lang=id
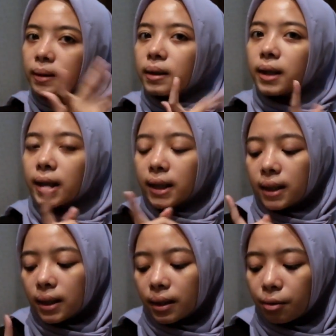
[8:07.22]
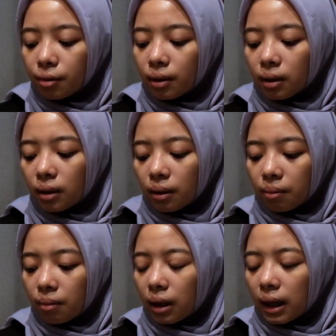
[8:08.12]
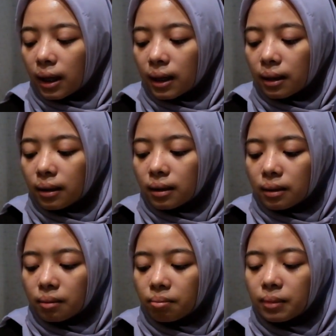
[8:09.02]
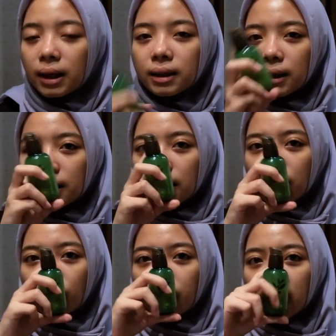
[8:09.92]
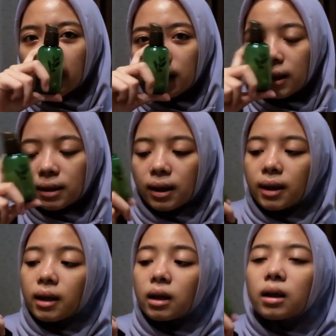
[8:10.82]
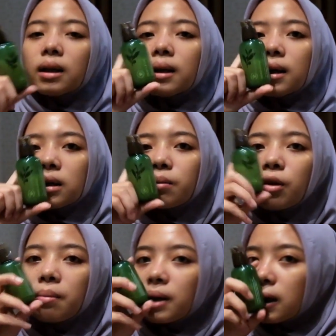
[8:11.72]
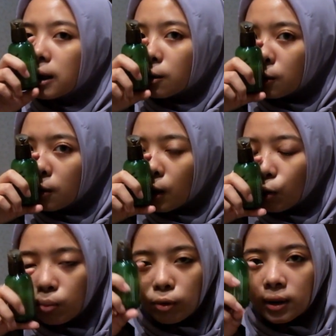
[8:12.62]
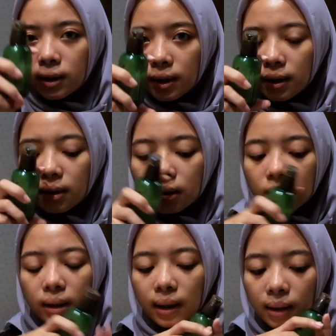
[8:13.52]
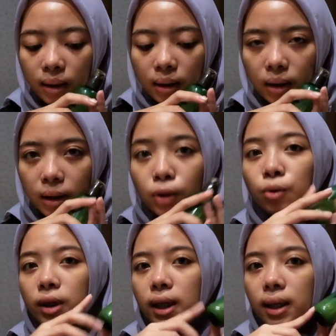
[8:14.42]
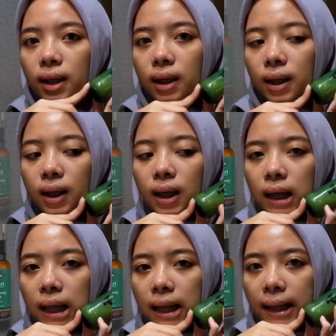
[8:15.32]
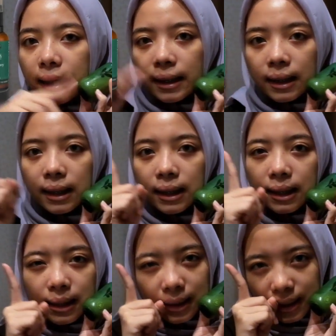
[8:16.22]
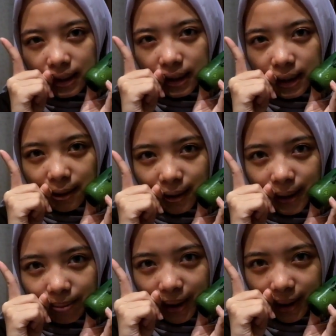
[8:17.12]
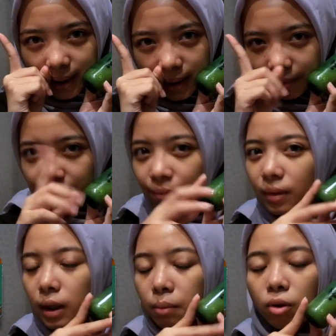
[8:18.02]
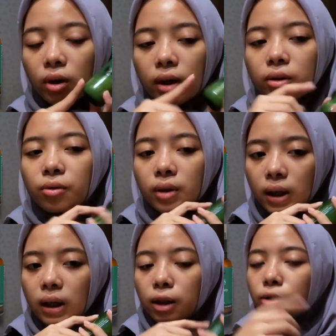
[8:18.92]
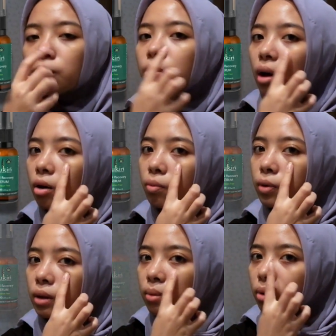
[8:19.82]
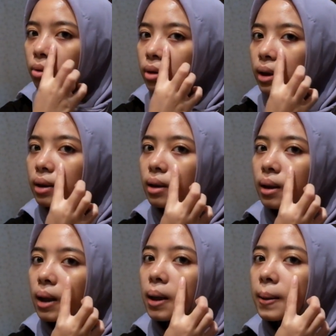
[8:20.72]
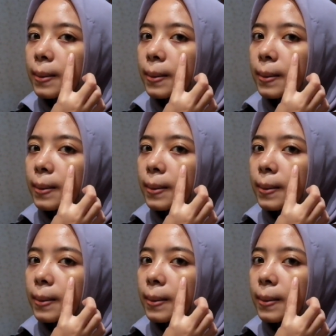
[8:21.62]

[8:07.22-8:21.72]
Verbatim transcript: jadi karena biasanya kan aku pakai yang ini sekarang sebelum yang ini tuh aku punya yang sukin nanti di sini gambarnya pokoknya yang sukin itu tuh dua aku punya beruntusan di sini